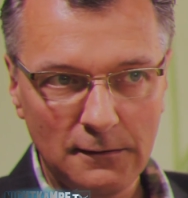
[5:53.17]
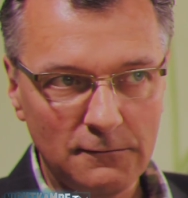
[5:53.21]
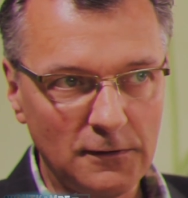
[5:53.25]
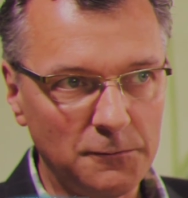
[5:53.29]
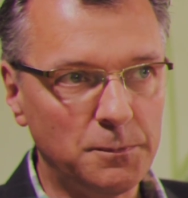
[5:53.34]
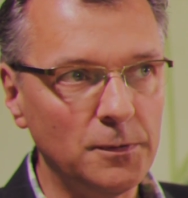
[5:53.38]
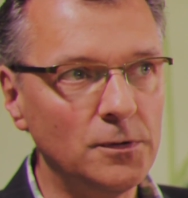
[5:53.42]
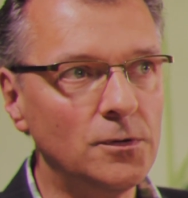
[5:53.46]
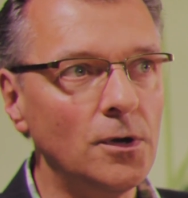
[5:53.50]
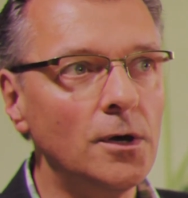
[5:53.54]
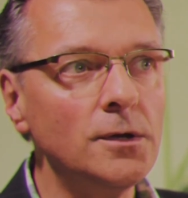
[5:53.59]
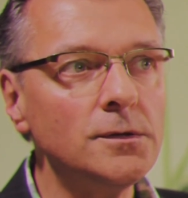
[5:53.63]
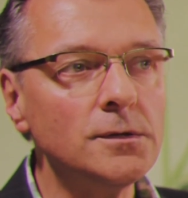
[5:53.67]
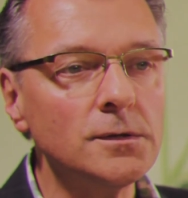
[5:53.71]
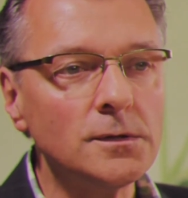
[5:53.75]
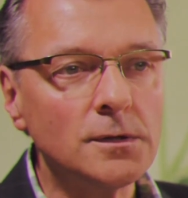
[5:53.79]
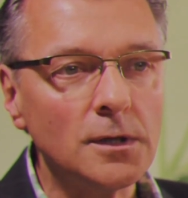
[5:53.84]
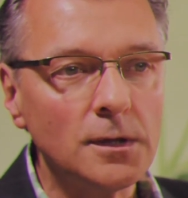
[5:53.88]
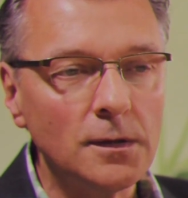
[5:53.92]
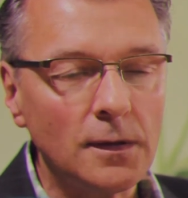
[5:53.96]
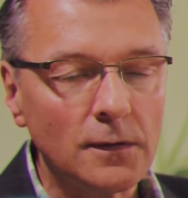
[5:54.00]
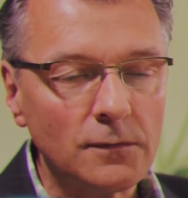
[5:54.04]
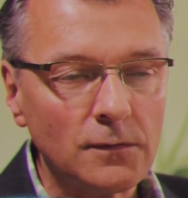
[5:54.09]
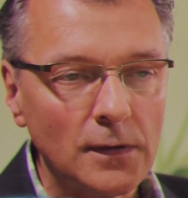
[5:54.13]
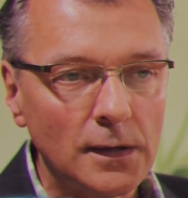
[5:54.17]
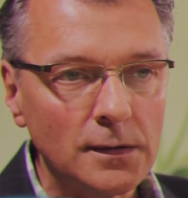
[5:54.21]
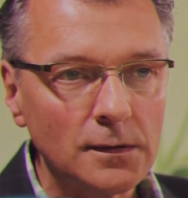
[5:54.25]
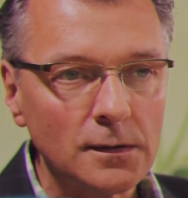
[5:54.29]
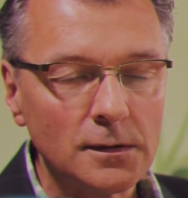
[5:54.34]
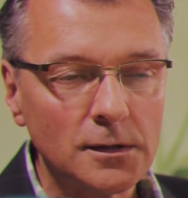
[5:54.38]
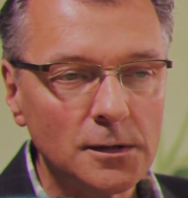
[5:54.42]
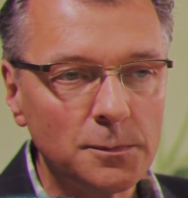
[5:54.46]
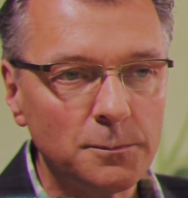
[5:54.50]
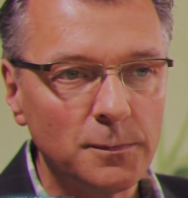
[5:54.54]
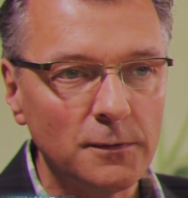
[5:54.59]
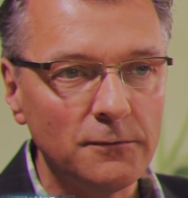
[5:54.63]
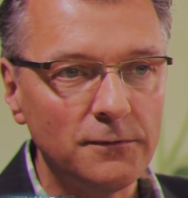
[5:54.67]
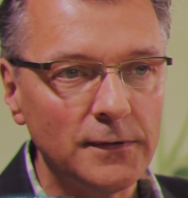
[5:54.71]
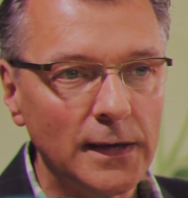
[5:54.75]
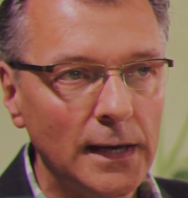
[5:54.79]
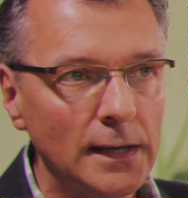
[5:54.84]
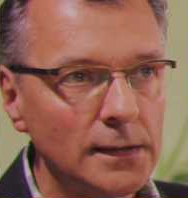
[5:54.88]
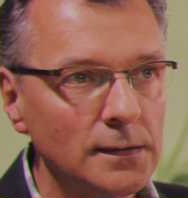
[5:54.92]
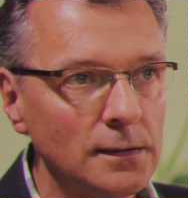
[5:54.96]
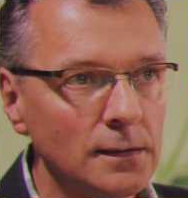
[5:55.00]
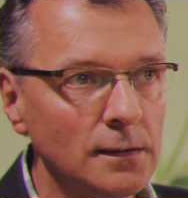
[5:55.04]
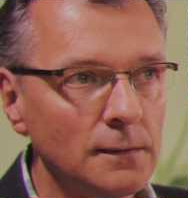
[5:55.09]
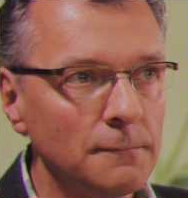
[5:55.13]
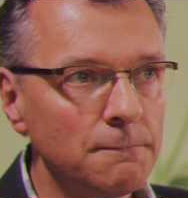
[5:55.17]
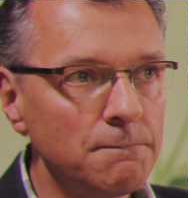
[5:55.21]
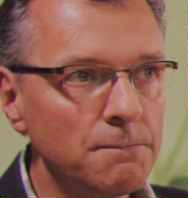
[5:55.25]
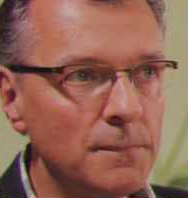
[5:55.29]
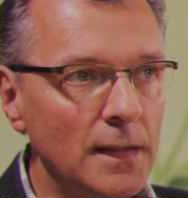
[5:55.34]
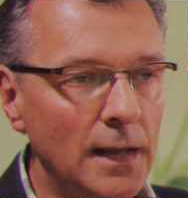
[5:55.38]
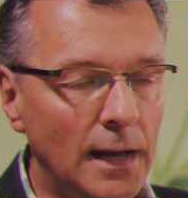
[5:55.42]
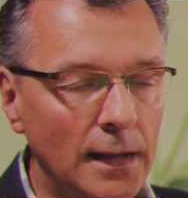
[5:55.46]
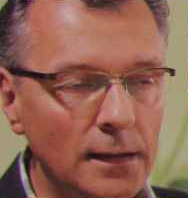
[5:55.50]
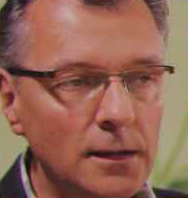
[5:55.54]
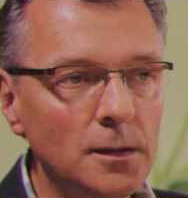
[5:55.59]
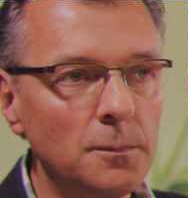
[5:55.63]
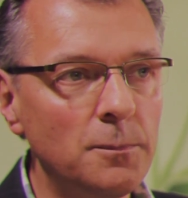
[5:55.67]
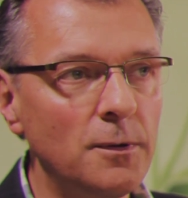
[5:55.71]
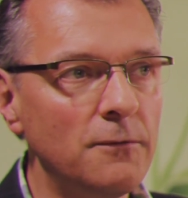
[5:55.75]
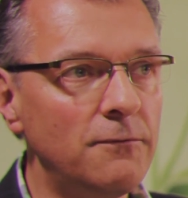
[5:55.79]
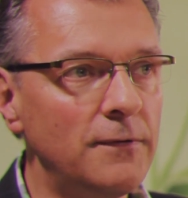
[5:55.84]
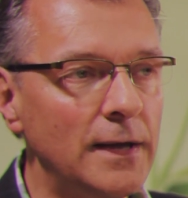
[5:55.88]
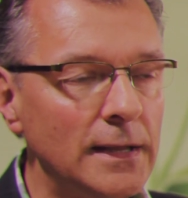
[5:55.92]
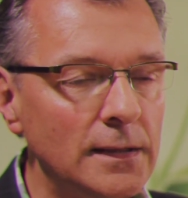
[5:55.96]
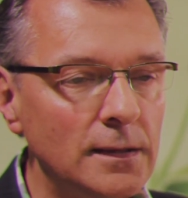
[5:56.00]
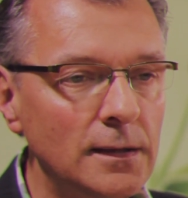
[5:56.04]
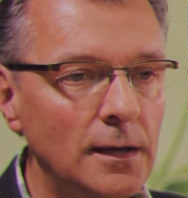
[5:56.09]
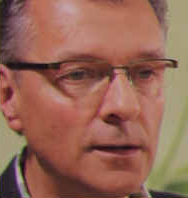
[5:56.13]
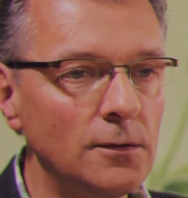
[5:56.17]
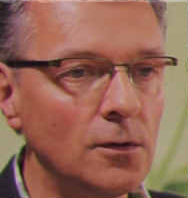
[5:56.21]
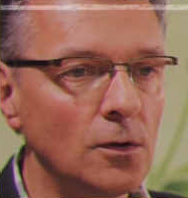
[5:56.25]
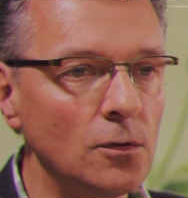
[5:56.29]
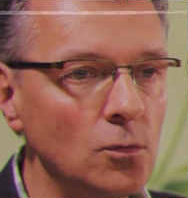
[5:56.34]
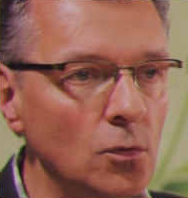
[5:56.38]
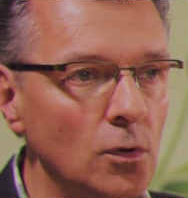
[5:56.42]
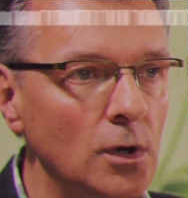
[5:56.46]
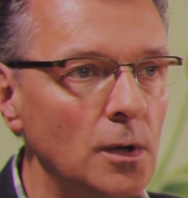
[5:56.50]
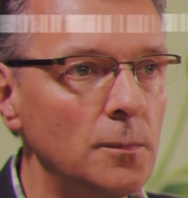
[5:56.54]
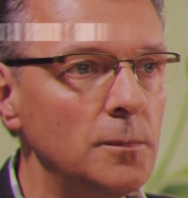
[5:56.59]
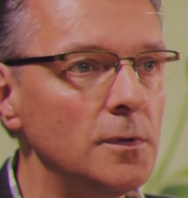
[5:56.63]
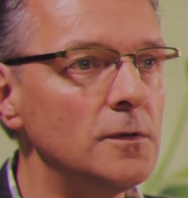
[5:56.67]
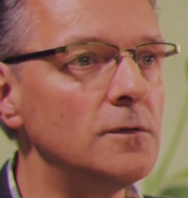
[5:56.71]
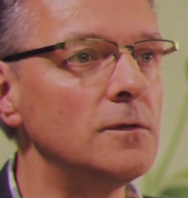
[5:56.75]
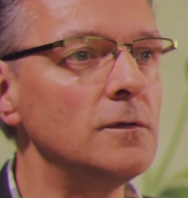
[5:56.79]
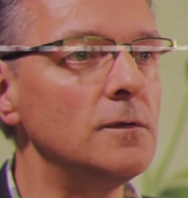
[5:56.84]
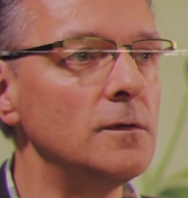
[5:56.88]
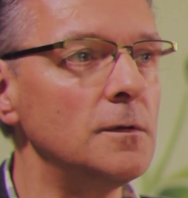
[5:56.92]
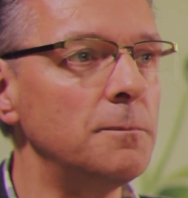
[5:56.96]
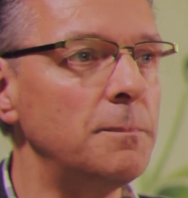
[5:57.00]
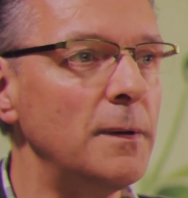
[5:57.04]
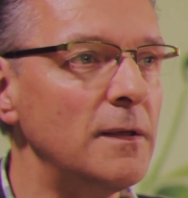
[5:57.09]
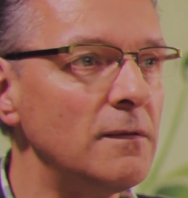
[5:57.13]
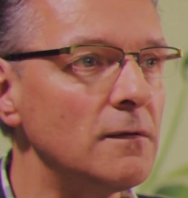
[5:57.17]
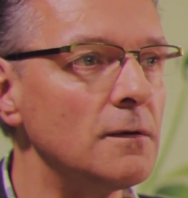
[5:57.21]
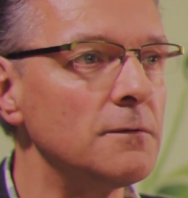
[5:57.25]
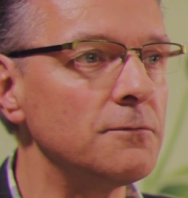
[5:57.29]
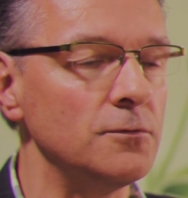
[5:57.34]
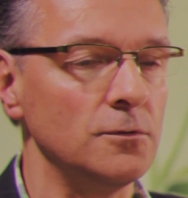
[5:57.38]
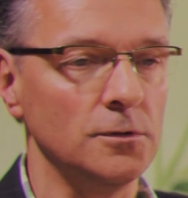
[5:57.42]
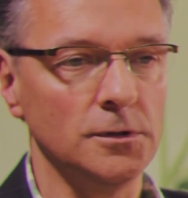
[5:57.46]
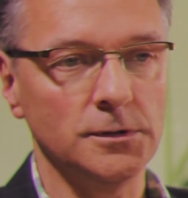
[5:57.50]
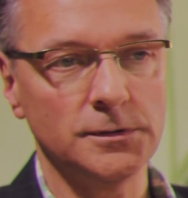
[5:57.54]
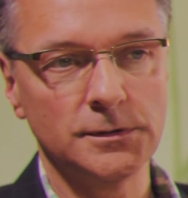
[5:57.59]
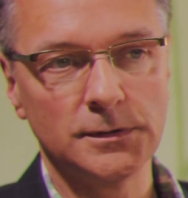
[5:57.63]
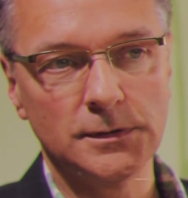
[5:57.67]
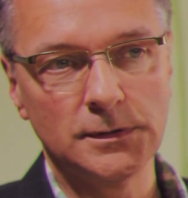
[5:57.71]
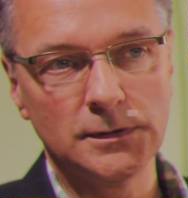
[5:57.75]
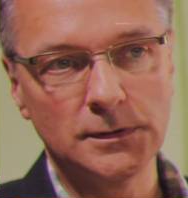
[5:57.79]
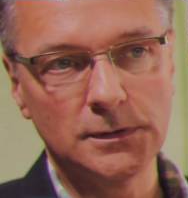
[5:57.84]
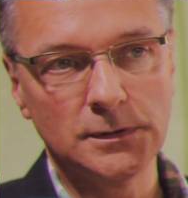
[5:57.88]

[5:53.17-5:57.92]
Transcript: Was bedeutet denn, dass andere dich bewerten? Andere bewerten einen doch nur, damit sie sich besser fühlen.